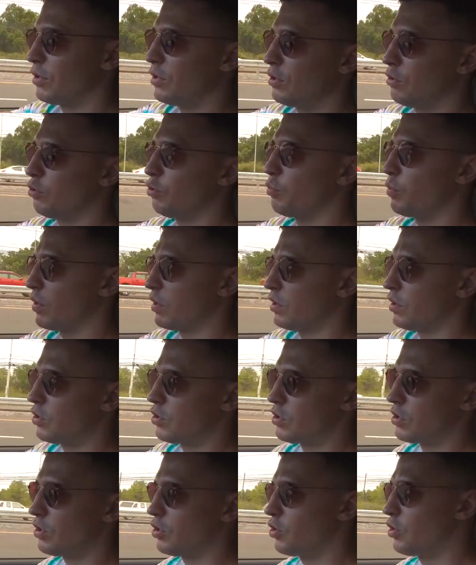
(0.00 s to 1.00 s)
они идут
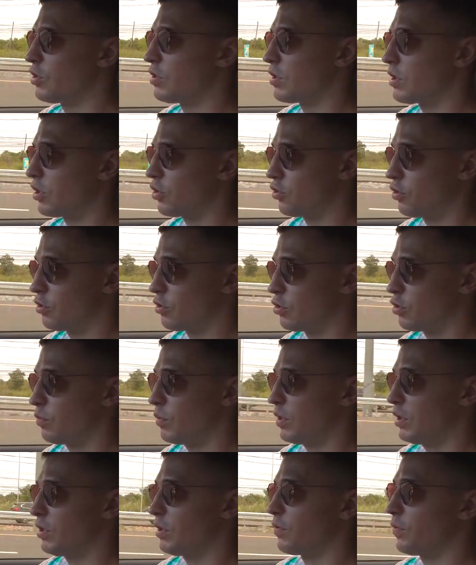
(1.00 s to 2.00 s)
практически через каждые 100
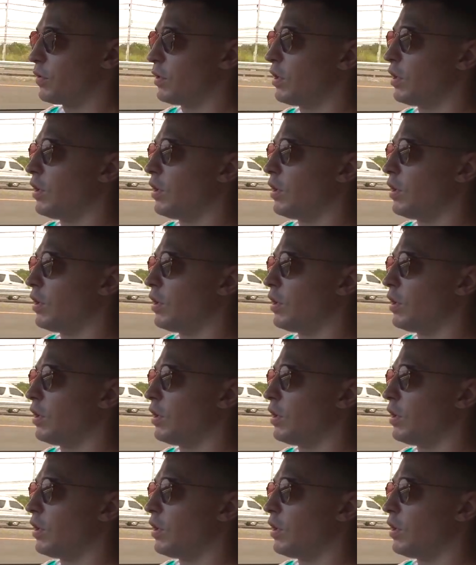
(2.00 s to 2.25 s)
метров.